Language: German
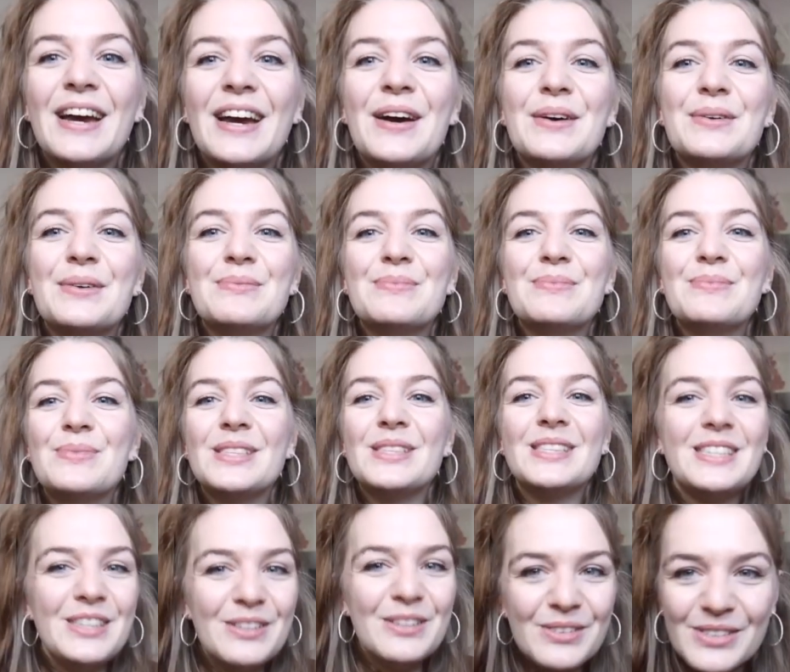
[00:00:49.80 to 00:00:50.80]
ähm,
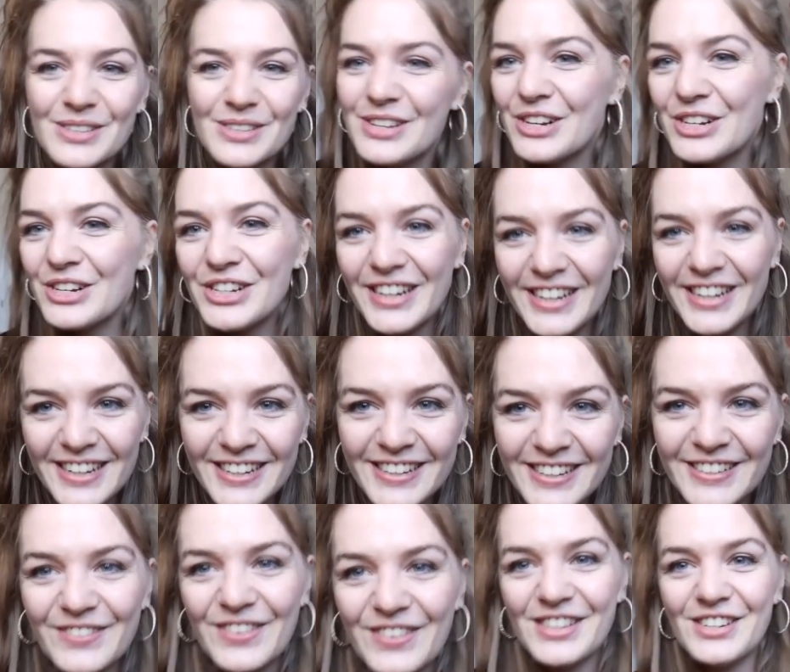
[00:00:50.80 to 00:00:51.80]

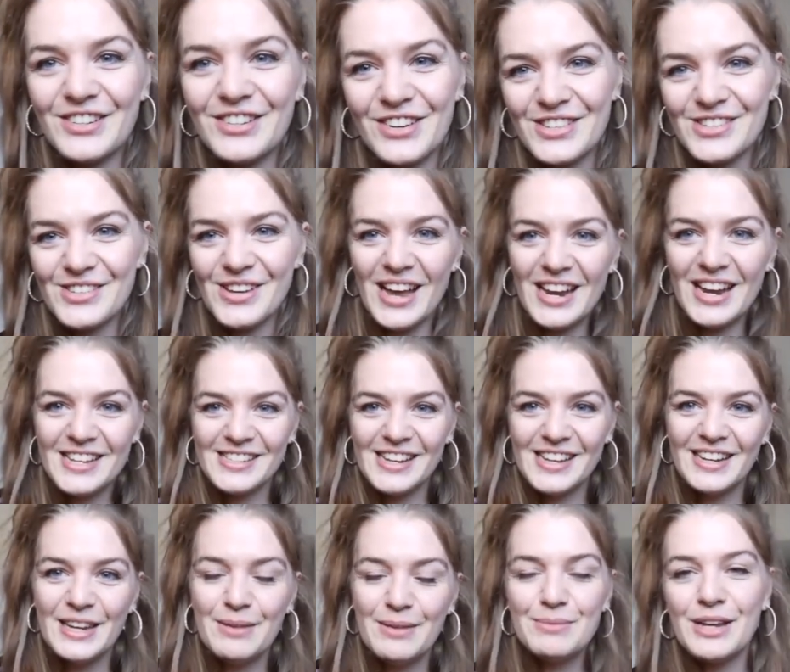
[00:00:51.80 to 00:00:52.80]
Beziehungsgeschichte, was ich schon so alles
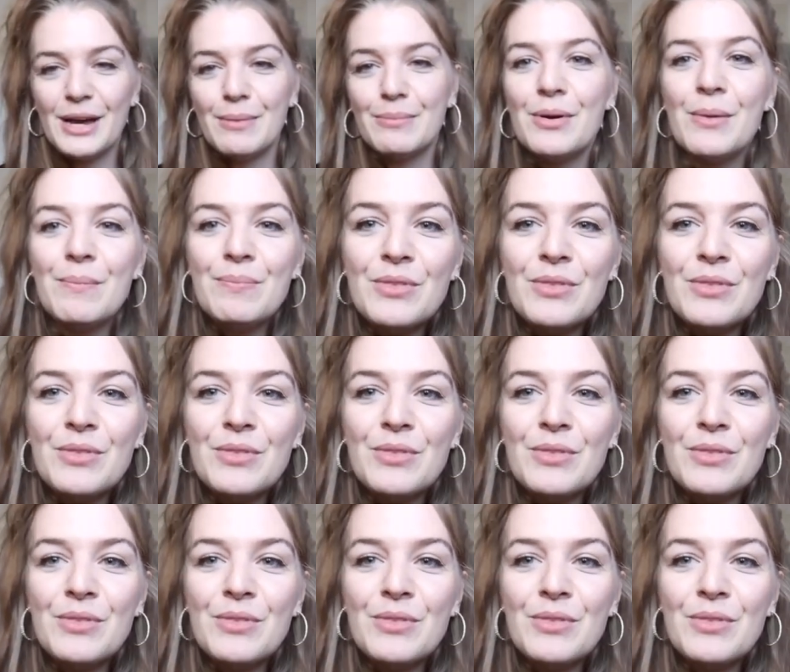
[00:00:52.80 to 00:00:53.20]
erlebt habe.